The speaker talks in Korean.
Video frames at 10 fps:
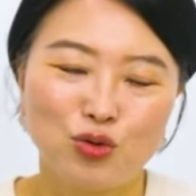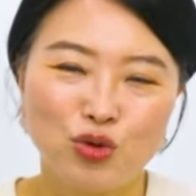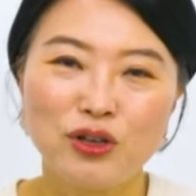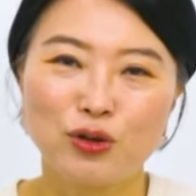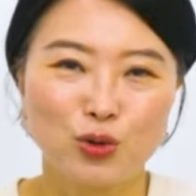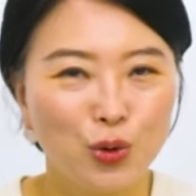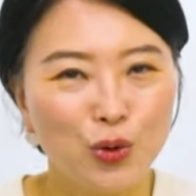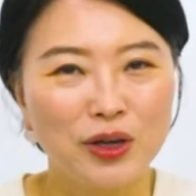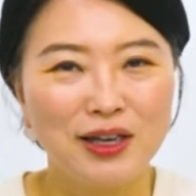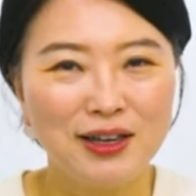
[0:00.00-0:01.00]
뒤에서
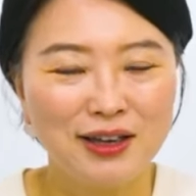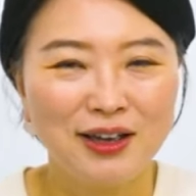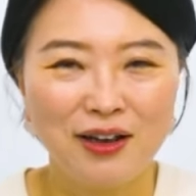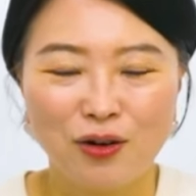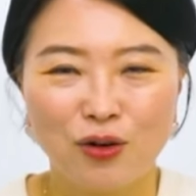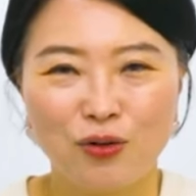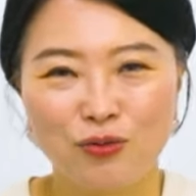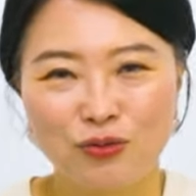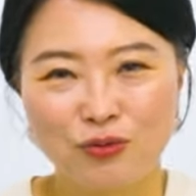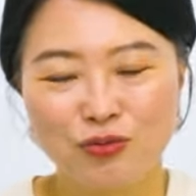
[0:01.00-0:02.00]
조용히 어,
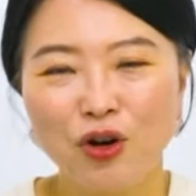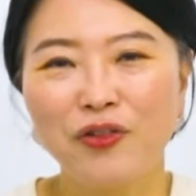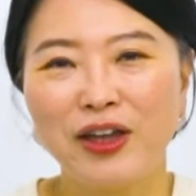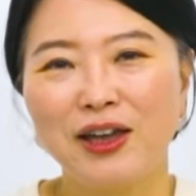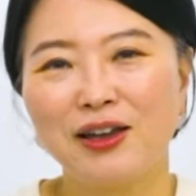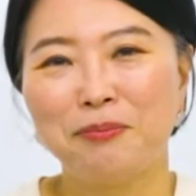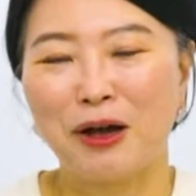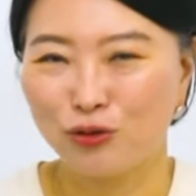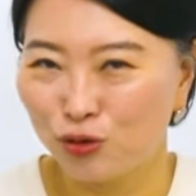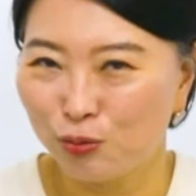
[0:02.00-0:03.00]
무언의
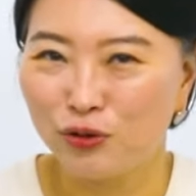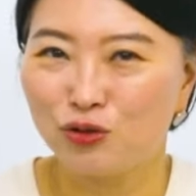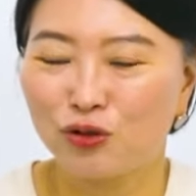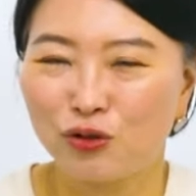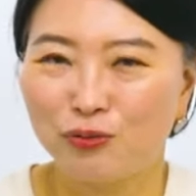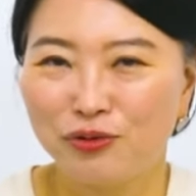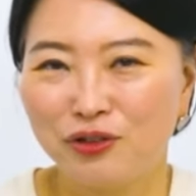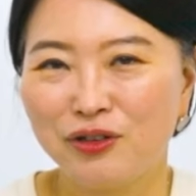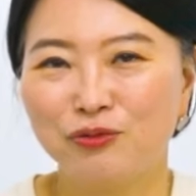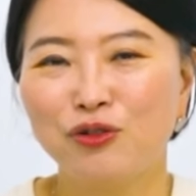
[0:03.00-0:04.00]
박수를 보내주셨던
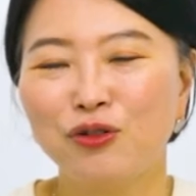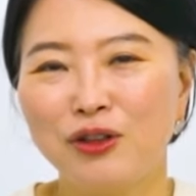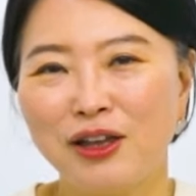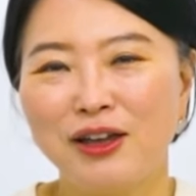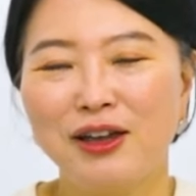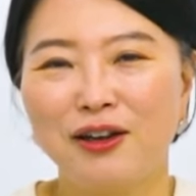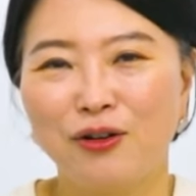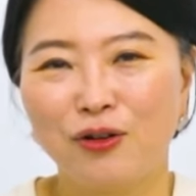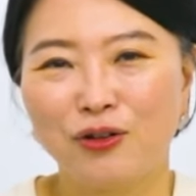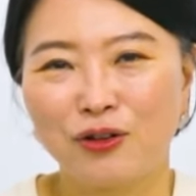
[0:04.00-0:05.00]
분들, 무언의
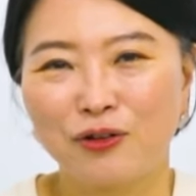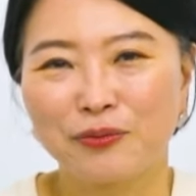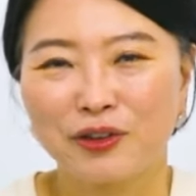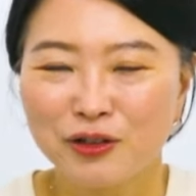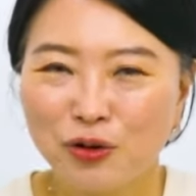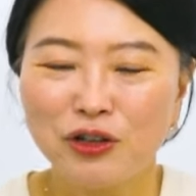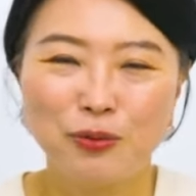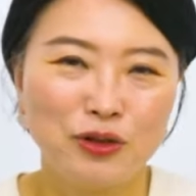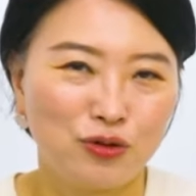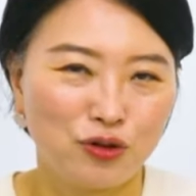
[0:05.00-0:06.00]
어떤 응원을
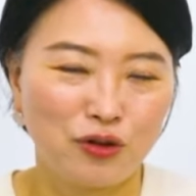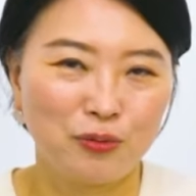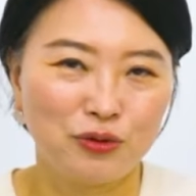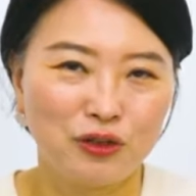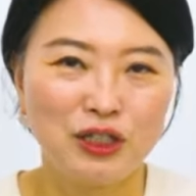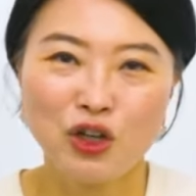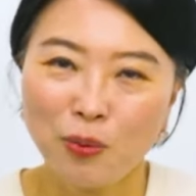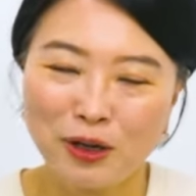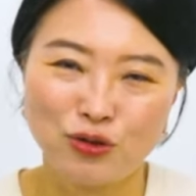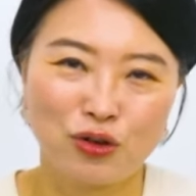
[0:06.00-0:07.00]
보내주셨던 분들,
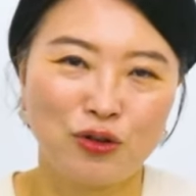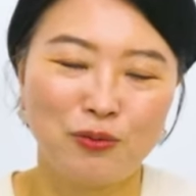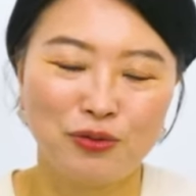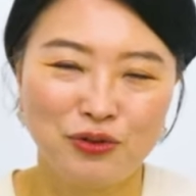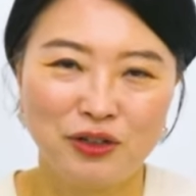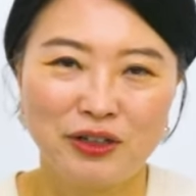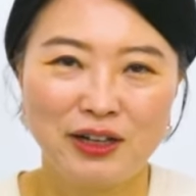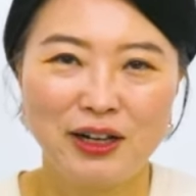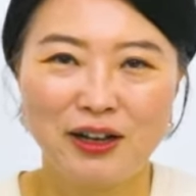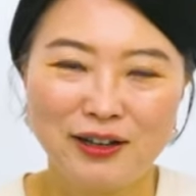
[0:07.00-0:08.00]
지켜봐 주셨던 분들,
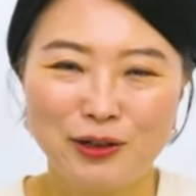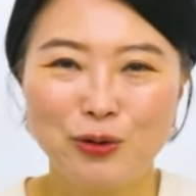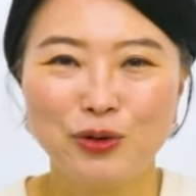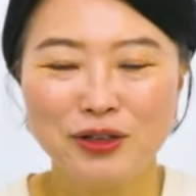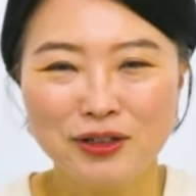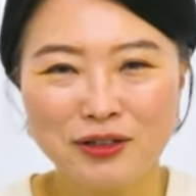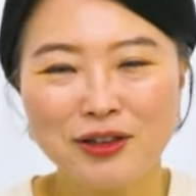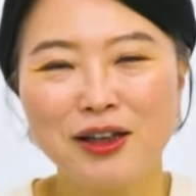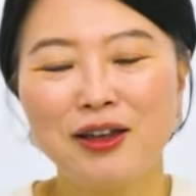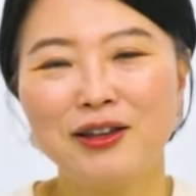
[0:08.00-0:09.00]
그리고
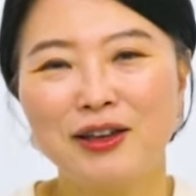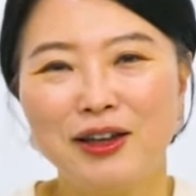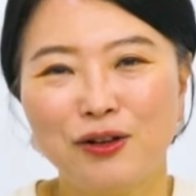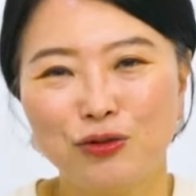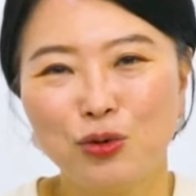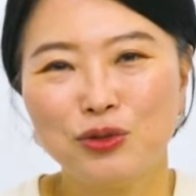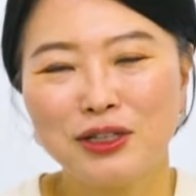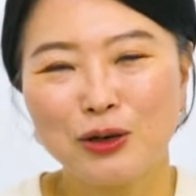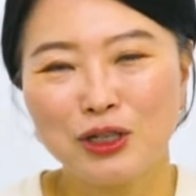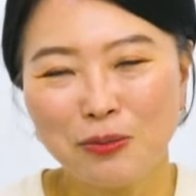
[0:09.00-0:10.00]
늦게
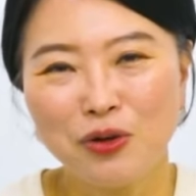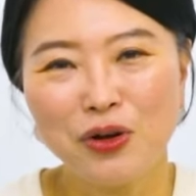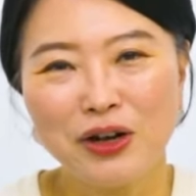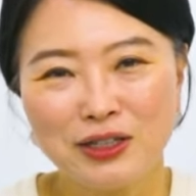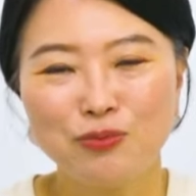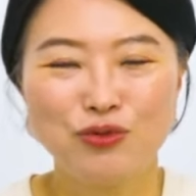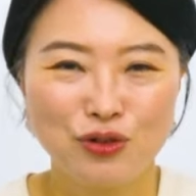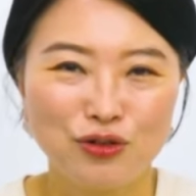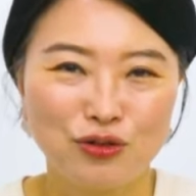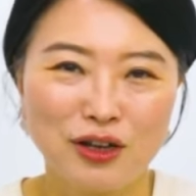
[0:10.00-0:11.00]
구독자로 참여하신
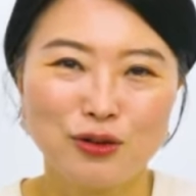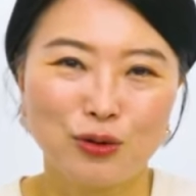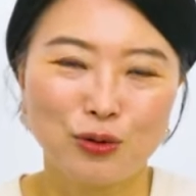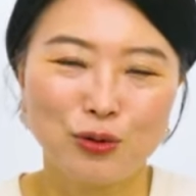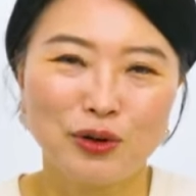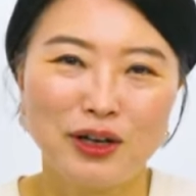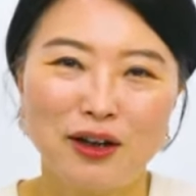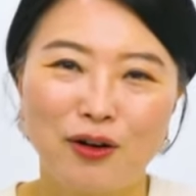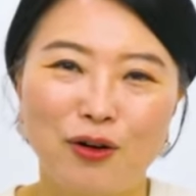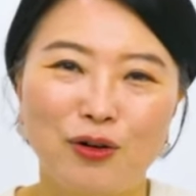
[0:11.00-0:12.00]
분들 중에서도
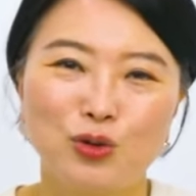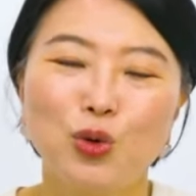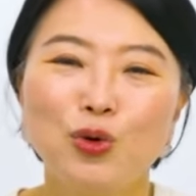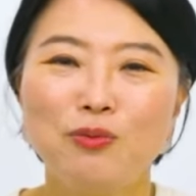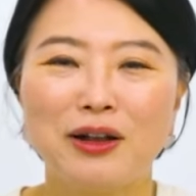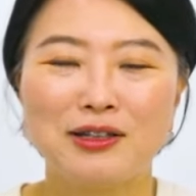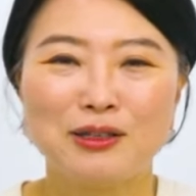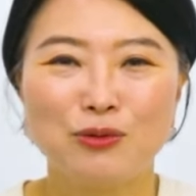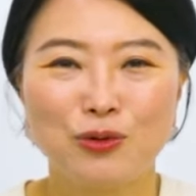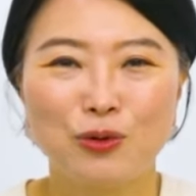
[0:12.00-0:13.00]
어, 좋은
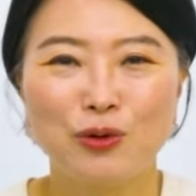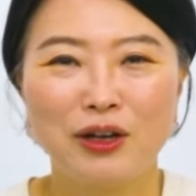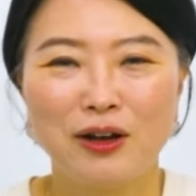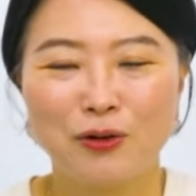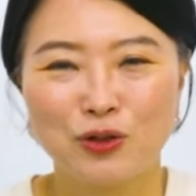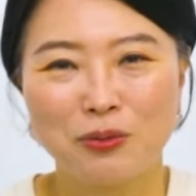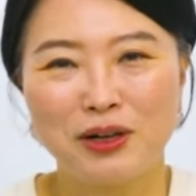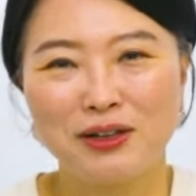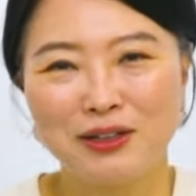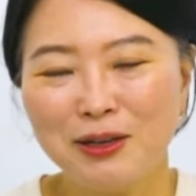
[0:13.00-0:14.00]
말씀으로
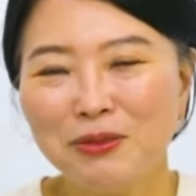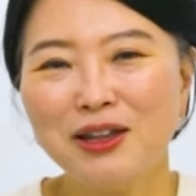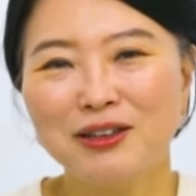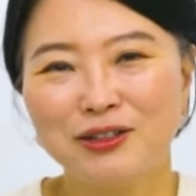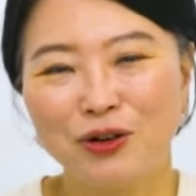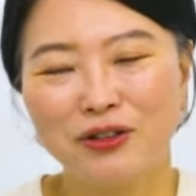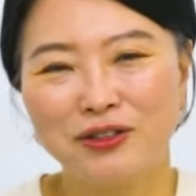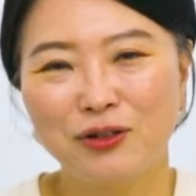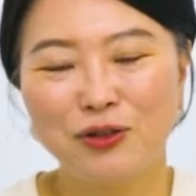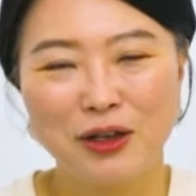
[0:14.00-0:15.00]
정말 힘나는 그런
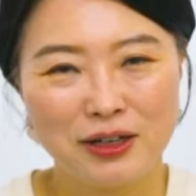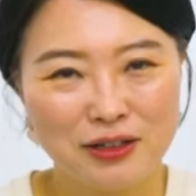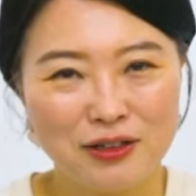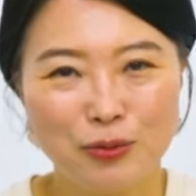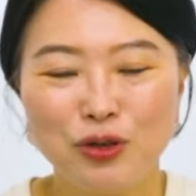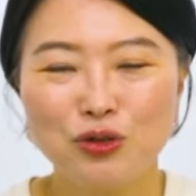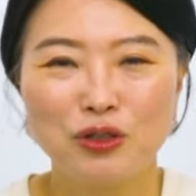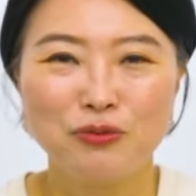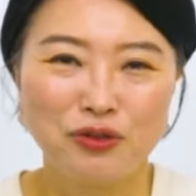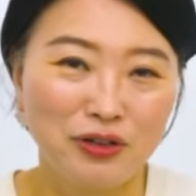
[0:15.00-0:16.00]
응원의 글들
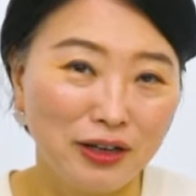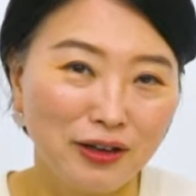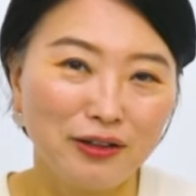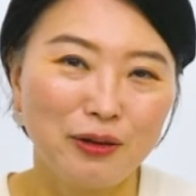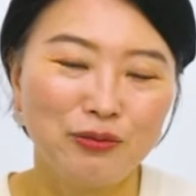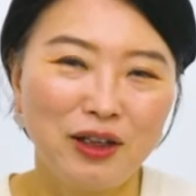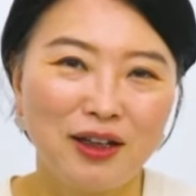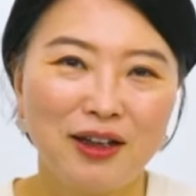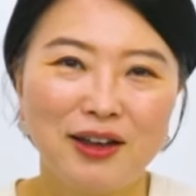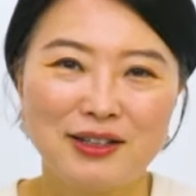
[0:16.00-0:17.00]
보내주시는 분들이 있기
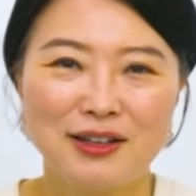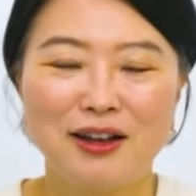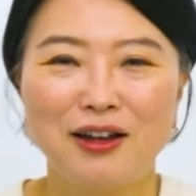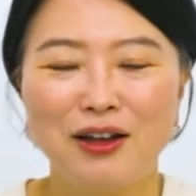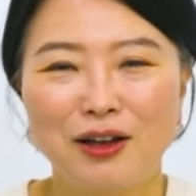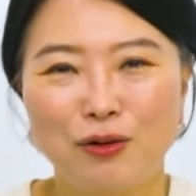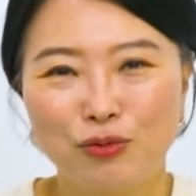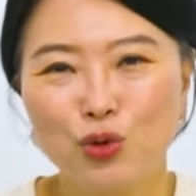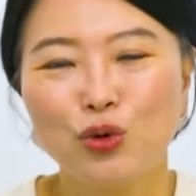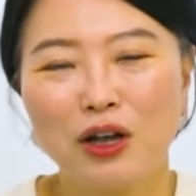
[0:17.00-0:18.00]
때문에 제가
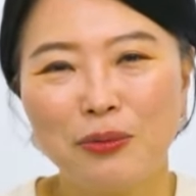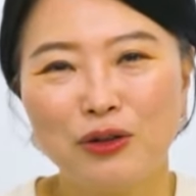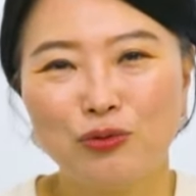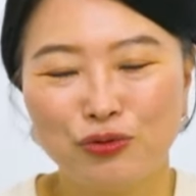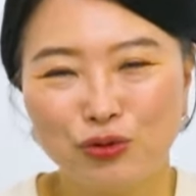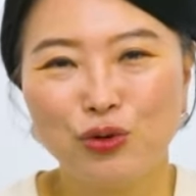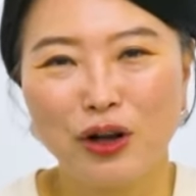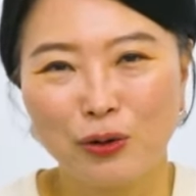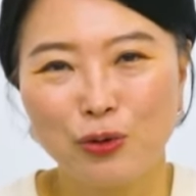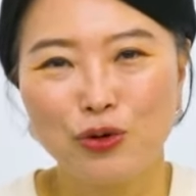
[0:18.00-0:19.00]
부족함에도
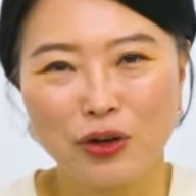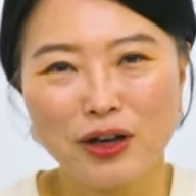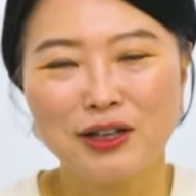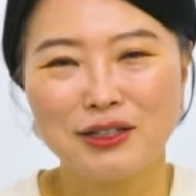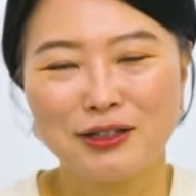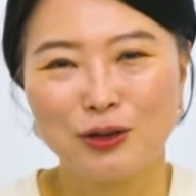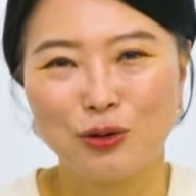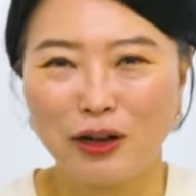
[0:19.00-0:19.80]
불구하고 여기까지 그래도